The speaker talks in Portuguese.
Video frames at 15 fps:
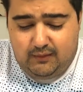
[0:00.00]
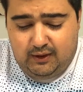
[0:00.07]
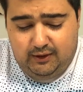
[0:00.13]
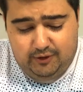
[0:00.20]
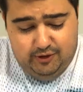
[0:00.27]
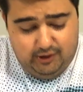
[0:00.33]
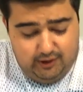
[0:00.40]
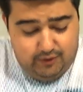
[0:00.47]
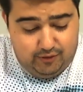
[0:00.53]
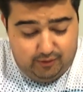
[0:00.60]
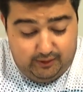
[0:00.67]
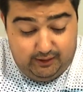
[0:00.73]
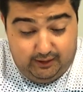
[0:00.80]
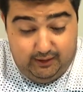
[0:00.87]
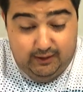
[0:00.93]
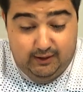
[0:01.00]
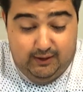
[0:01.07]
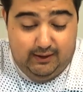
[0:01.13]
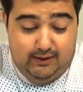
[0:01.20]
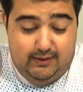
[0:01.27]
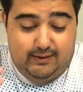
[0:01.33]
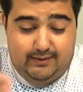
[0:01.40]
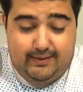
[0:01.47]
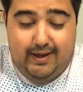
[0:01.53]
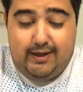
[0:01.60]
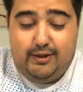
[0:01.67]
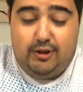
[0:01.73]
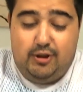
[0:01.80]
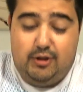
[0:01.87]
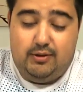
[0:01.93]
eu selecionei
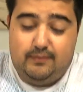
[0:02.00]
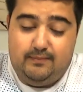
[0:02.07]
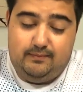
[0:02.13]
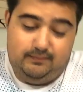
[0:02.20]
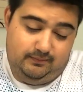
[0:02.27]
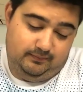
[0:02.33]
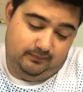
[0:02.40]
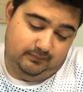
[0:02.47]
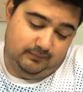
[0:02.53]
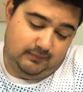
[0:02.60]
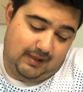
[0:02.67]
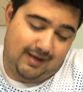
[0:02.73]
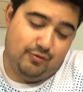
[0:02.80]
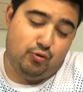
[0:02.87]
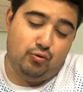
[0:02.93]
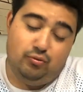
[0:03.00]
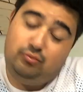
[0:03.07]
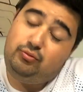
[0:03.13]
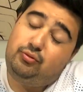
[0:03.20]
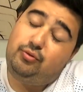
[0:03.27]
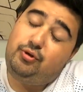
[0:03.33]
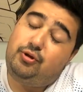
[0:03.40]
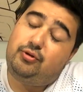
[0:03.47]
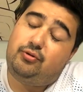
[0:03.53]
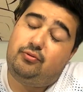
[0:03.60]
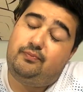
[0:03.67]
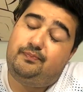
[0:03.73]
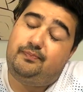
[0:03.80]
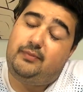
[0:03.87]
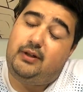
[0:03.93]
10 assuntos
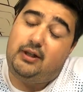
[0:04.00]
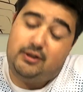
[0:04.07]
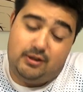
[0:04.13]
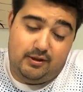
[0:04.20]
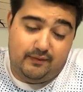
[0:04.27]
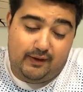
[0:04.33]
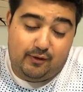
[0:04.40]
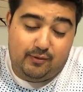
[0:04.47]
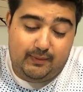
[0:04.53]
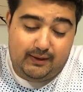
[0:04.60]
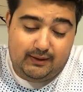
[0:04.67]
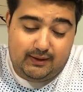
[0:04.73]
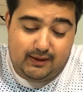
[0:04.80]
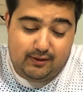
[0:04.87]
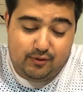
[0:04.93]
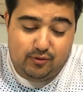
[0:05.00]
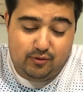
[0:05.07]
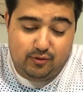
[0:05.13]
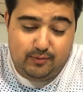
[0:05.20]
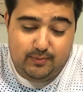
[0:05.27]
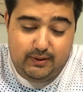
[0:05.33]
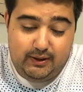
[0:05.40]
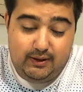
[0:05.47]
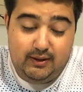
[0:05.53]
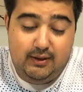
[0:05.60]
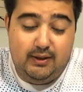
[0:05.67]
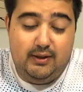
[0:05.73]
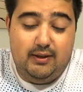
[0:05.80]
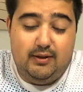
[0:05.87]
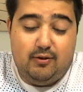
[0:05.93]
que a gente vai comentar sobre
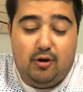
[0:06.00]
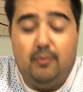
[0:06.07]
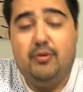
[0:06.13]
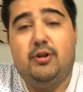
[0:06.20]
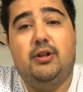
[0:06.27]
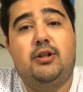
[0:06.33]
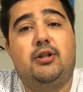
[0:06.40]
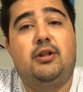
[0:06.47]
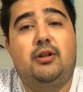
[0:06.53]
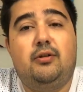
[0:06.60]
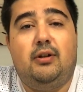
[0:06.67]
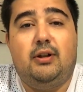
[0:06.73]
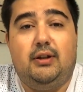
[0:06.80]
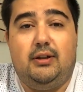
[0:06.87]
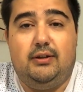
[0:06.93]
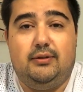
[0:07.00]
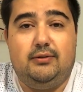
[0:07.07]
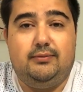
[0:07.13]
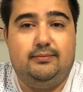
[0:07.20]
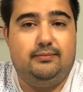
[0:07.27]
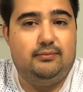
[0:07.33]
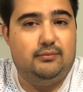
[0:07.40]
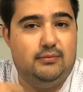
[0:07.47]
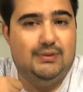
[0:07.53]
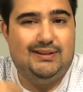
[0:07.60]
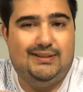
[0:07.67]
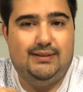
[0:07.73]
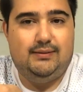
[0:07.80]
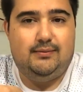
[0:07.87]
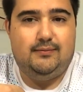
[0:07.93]
como dirigir em Orlando.
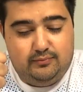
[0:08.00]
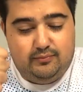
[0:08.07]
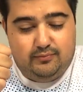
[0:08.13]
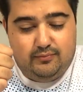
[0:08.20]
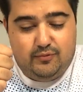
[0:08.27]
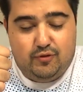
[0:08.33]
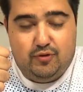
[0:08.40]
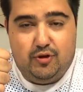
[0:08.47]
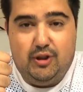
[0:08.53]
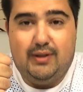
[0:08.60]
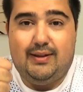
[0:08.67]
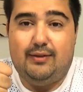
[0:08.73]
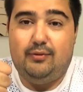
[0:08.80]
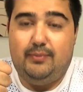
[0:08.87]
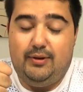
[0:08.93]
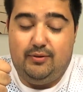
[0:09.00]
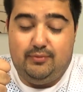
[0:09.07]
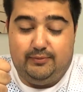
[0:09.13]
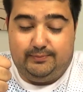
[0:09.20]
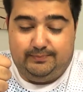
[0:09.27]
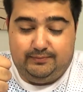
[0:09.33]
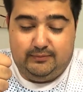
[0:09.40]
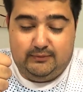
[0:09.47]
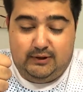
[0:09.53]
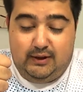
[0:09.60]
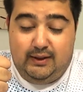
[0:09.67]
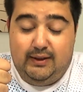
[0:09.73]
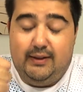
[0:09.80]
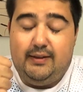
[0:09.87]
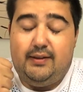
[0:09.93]
Dica número 1. Um,
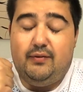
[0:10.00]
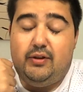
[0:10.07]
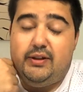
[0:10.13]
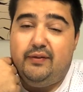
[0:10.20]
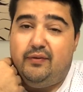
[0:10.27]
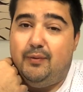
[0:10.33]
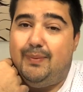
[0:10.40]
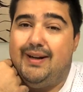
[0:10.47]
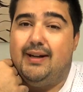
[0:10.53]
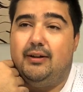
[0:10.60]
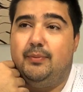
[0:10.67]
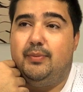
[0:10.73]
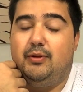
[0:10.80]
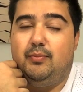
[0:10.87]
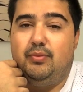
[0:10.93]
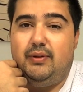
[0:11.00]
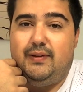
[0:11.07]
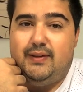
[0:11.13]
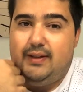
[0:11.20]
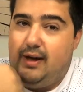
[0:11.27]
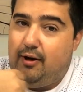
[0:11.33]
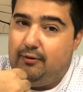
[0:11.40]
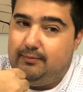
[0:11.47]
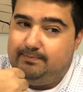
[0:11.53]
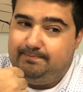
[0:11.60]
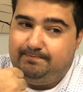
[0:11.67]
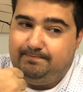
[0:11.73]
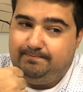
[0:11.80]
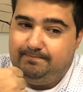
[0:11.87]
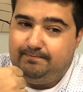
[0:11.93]
se você for parado pelo policial,
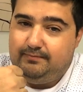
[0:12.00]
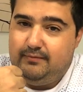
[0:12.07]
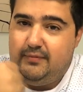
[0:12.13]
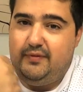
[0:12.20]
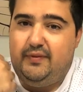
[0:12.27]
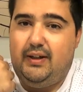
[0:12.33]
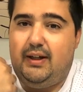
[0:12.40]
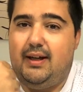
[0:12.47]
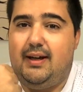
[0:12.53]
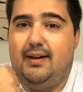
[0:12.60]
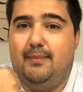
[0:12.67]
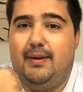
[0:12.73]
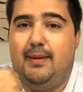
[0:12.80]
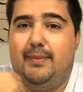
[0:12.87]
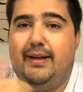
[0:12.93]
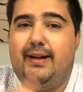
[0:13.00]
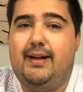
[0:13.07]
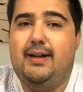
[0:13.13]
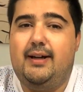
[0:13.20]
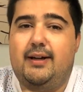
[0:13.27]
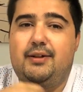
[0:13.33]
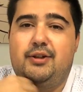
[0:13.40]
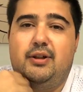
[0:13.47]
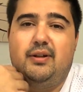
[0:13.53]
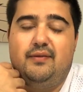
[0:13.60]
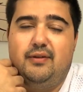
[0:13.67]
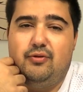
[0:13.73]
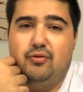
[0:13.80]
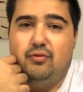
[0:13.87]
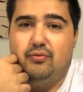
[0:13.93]
fez lá a barbeiragem,
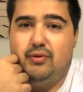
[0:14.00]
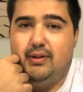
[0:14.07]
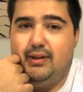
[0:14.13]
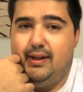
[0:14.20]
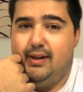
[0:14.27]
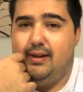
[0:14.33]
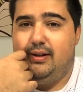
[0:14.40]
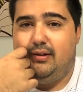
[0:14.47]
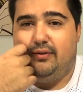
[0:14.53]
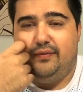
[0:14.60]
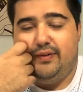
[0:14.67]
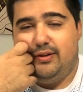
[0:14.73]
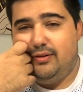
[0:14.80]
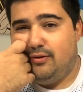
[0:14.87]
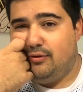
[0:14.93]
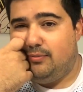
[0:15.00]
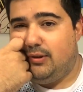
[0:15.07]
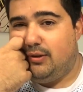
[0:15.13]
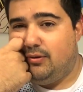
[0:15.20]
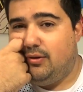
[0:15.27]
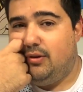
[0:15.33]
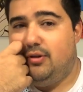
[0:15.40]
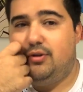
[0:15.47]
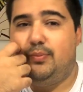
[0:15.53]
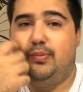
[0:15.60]
avançou um sinal, fez alguma coisa, o